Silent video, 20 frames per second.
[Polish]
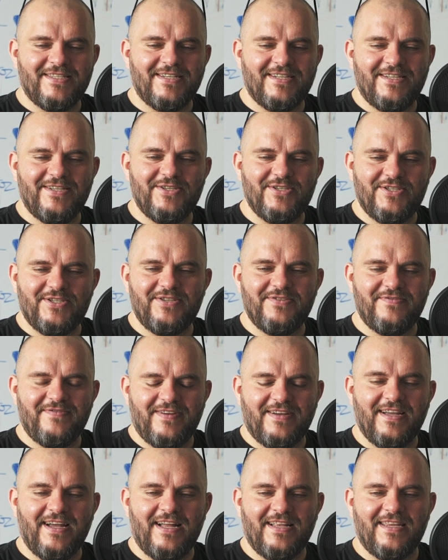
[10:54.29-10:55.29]
cykliści,
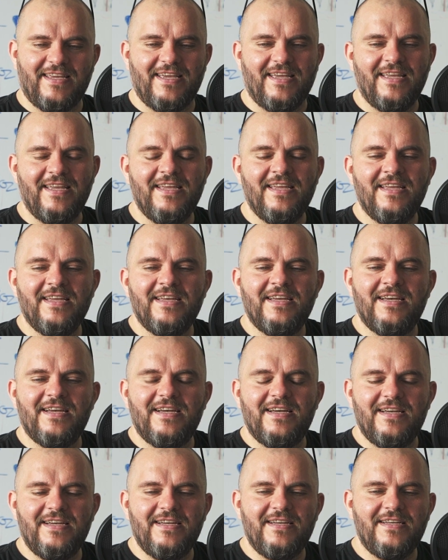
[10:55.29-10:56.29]
weganie,
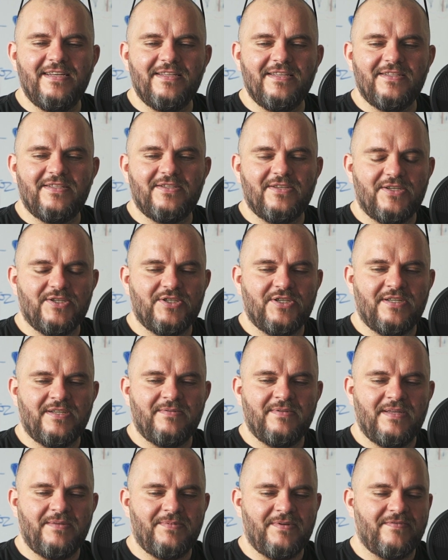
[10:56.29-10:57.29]
tak. E, to
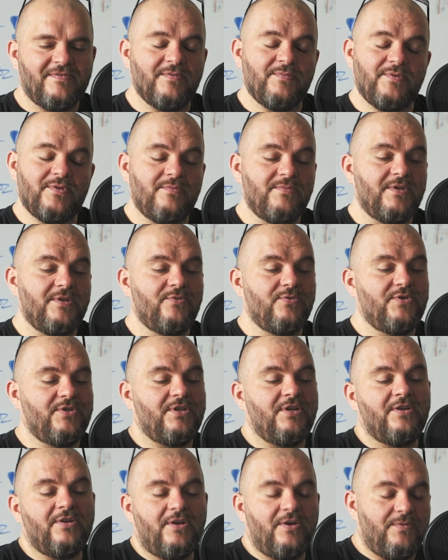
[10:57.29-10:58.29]
jeszcze najprawdopodobniej
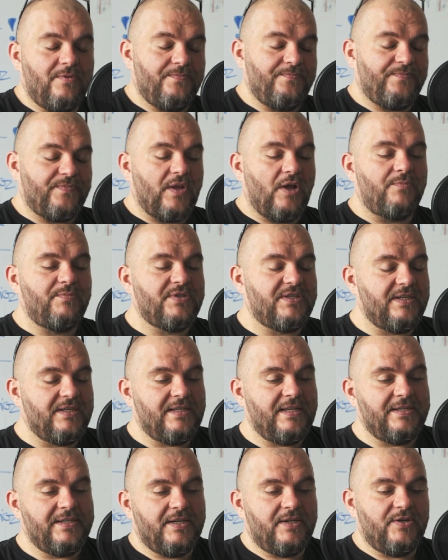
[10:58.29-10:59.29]
ludzie o
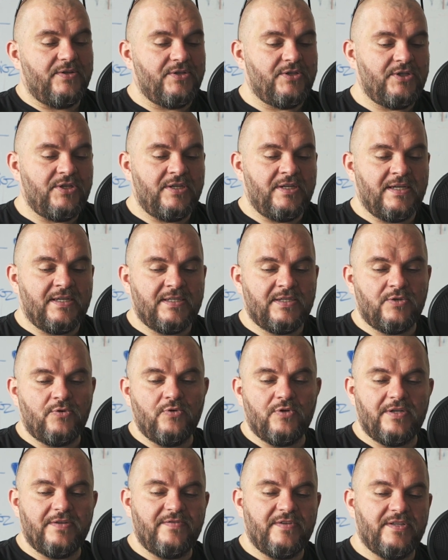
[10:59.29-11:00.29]
obcych dla niego odcieniach
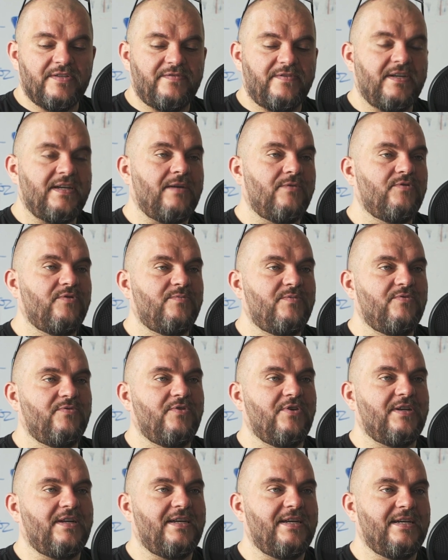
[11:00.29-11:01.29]
skóry, więc wyjechał do
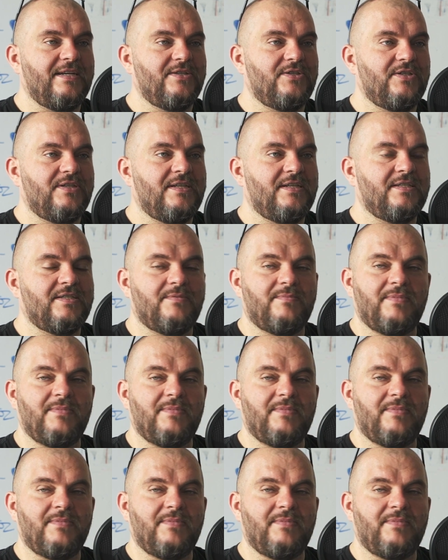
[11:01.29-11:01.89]
Biłgoraja, gdzie